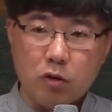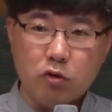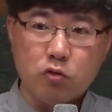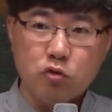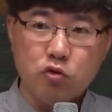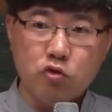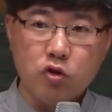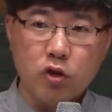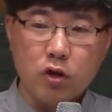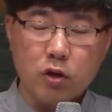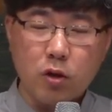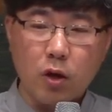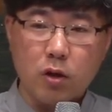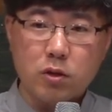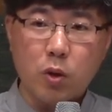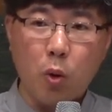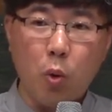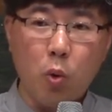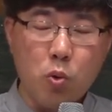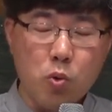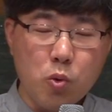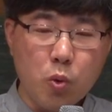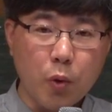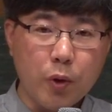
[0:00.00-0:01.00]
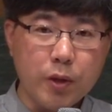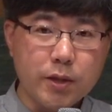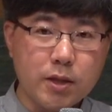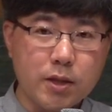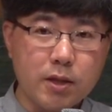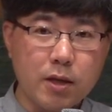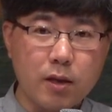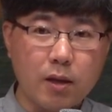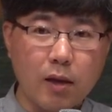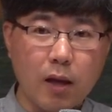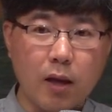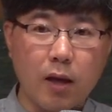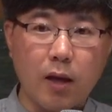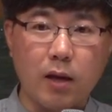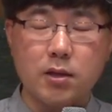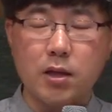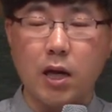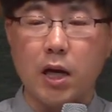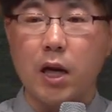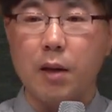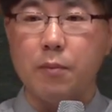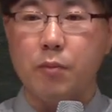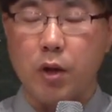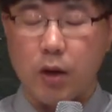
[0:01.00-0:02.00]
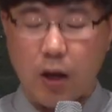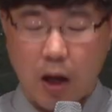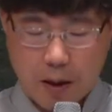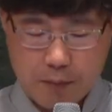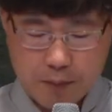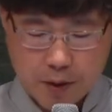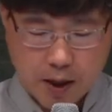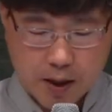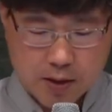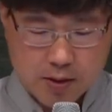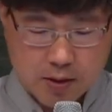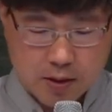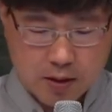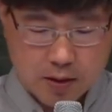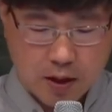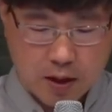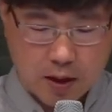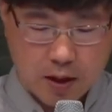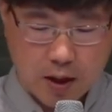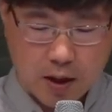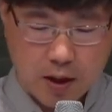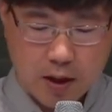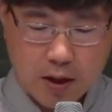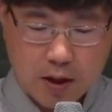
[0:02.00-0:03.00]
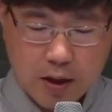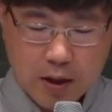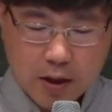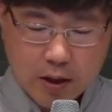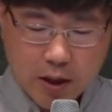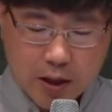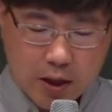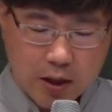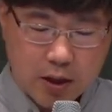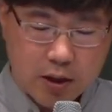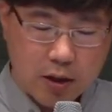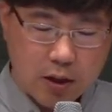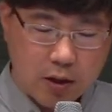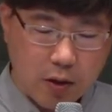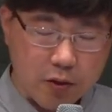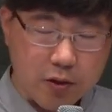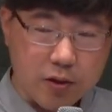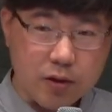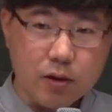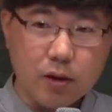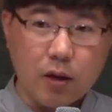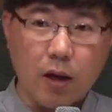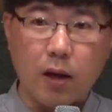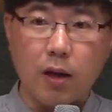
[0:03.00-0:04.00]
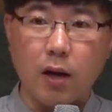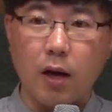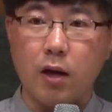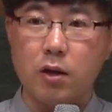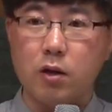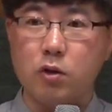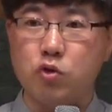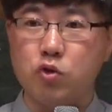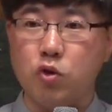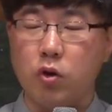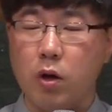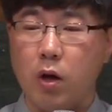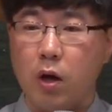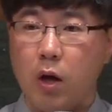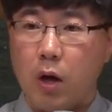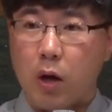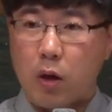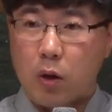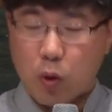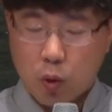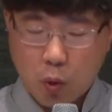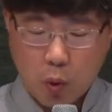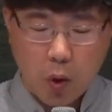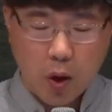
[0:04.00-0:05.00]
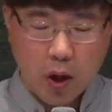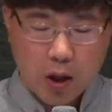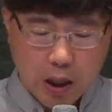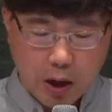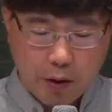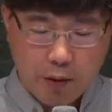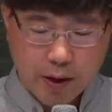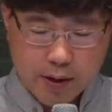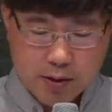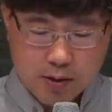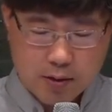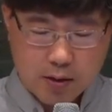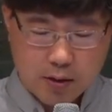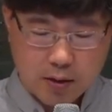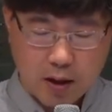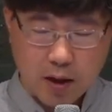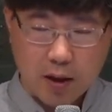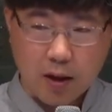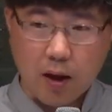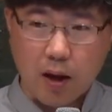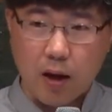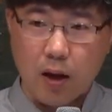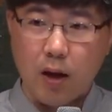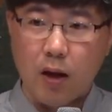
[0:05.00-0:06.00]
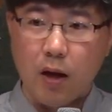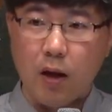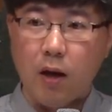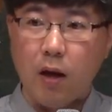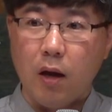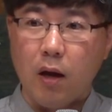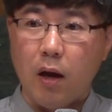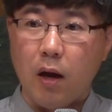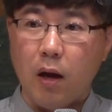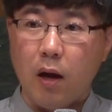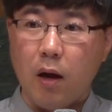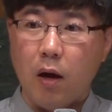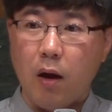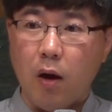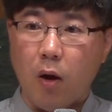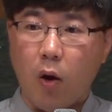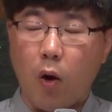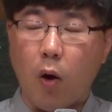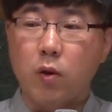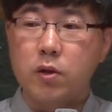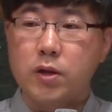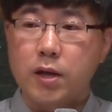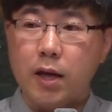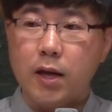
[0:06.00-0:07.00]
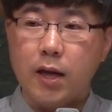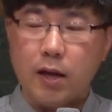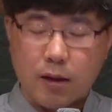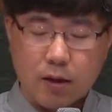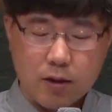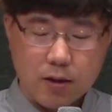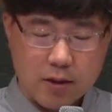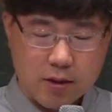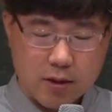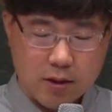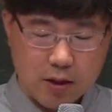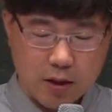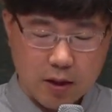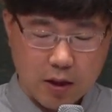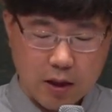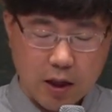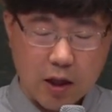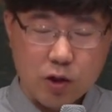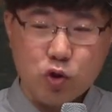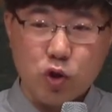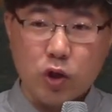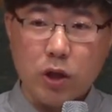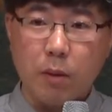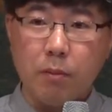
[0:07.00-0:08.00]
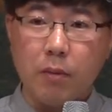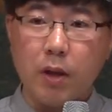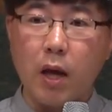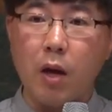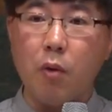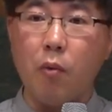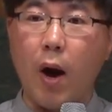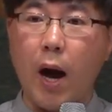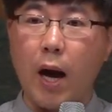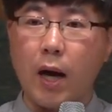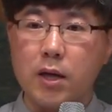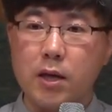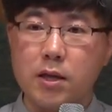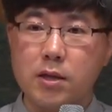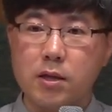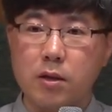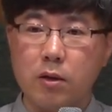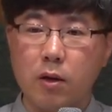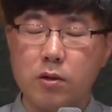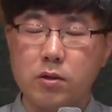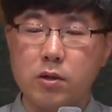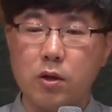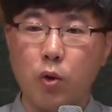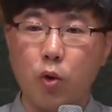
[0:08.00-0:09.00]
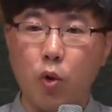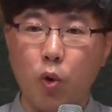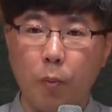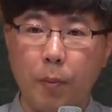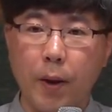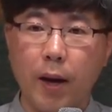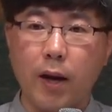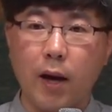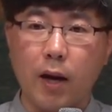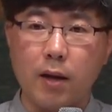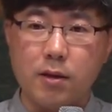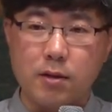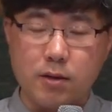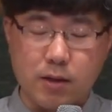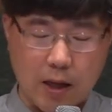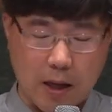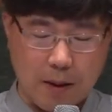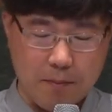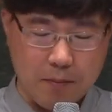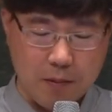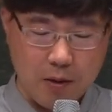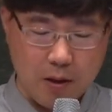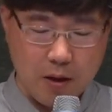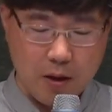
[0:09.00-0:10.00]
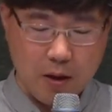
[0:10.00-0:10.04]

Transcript: 눈을 떠서 홀로 있을 때나 사람들과 함께 있을 때나 길을 걸을 때나 주, 교회에 나와 있을 때나 어디에 있든지 예수님이 내 왕이신 것을 고백하는 삶.